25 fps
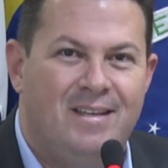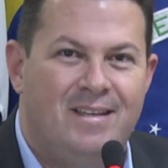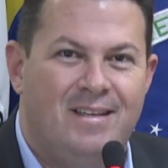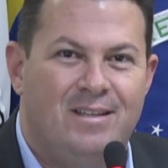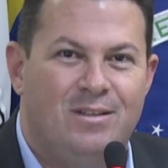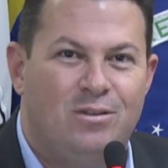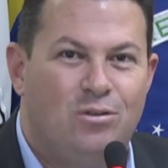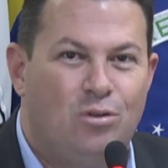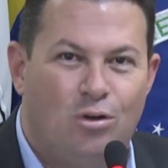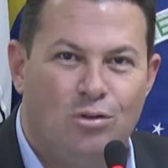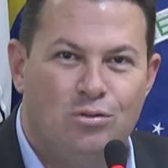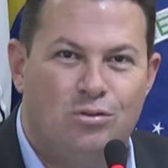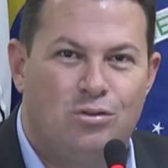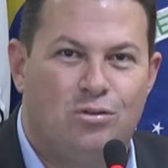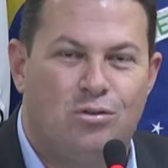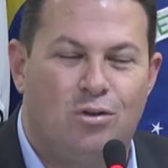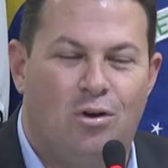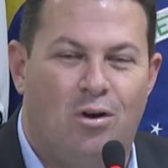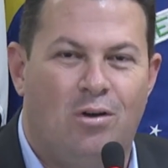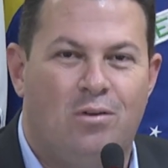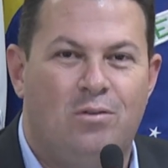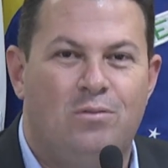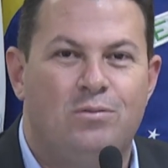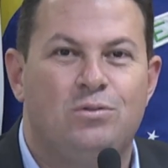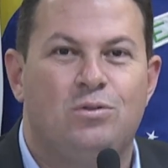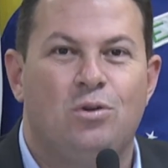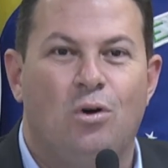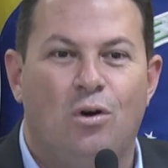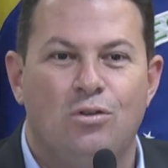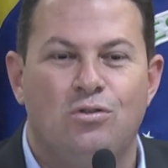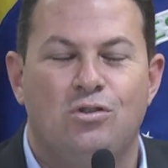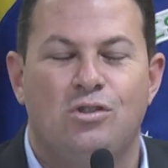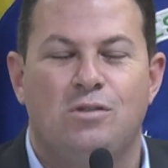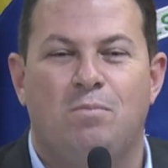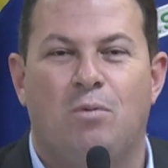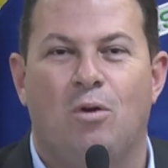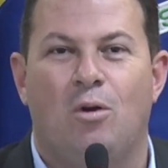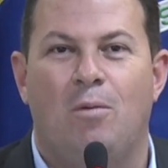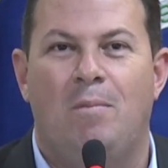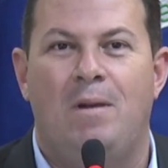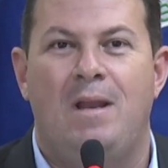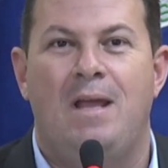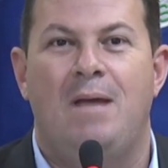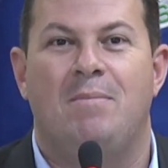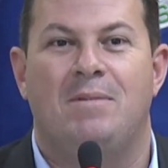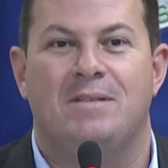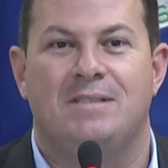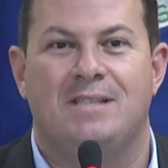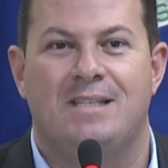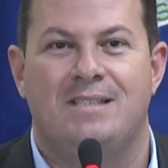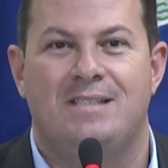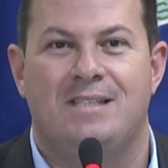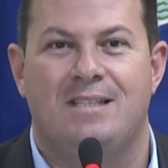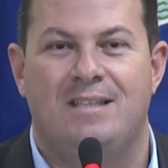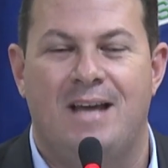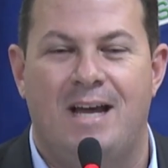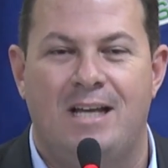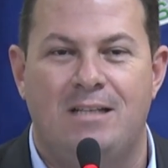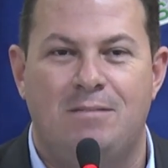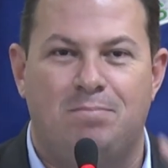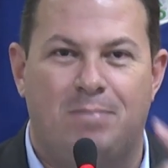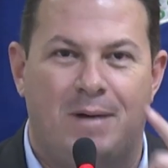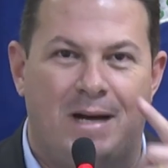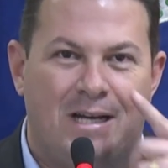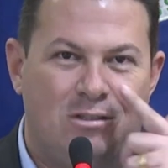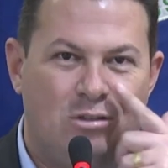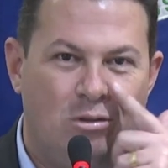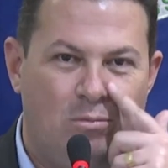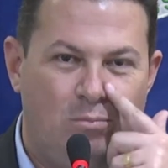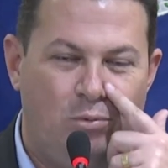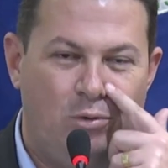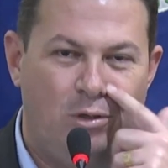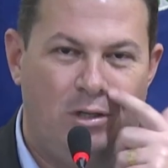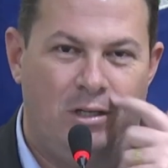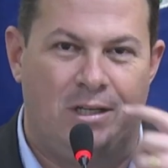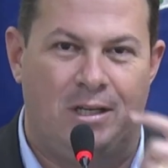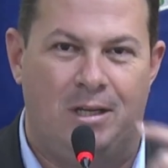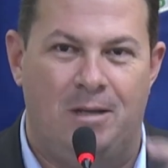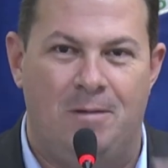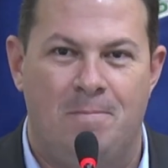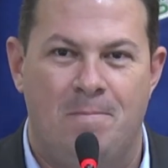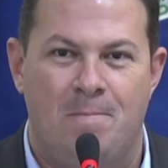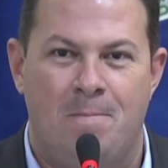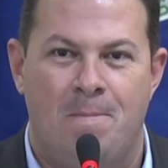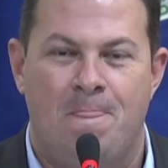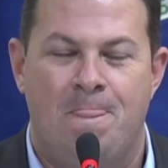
Todos tocam. Todos os problemas da cidade passam por aqui.